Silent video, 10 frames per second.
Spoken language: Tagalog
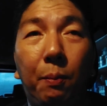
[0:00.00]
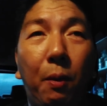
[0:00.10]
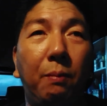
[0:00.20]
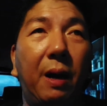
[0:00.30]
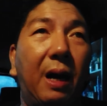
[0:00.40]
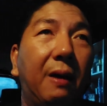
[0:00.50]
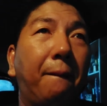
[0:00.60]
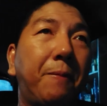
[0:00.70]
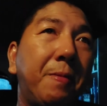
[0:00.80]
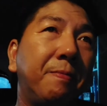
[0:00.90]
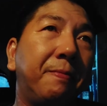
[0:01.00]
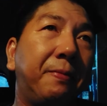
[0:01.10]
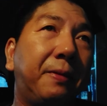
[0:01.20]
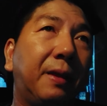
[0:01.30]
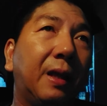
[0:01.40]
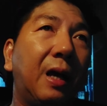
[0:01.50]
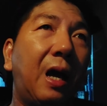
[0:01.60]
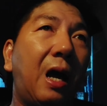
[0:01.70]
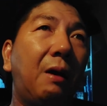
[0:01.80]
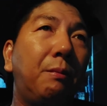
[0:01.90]
po ba
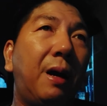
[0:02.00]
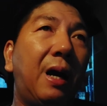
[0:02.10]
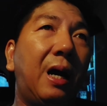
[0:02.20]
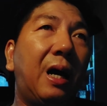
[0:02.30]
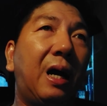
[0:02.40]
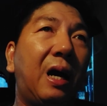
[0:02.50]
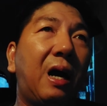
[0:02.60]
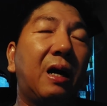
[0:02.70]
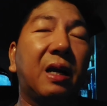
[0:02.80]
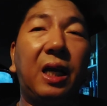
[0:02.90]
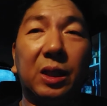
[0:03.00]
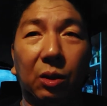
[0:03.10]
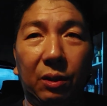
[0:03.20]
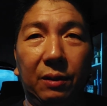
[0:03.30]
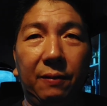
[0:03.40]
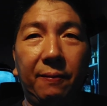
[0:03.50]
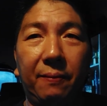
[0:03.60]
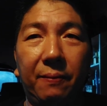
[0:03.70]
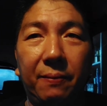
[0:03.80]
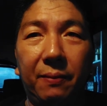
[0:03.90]
ang mga reason
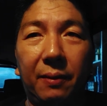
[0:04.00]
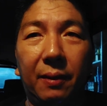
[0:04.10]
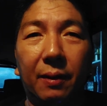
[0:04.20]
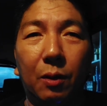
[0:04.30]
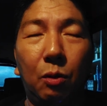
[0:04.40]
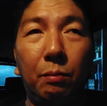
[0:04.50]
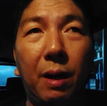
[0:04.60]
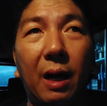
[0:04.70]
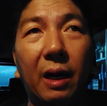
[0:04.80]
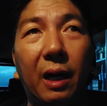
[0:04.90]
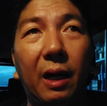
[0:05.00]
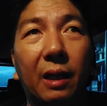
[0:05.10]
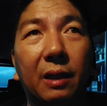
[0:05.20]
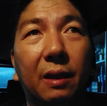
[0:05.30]
kung bakit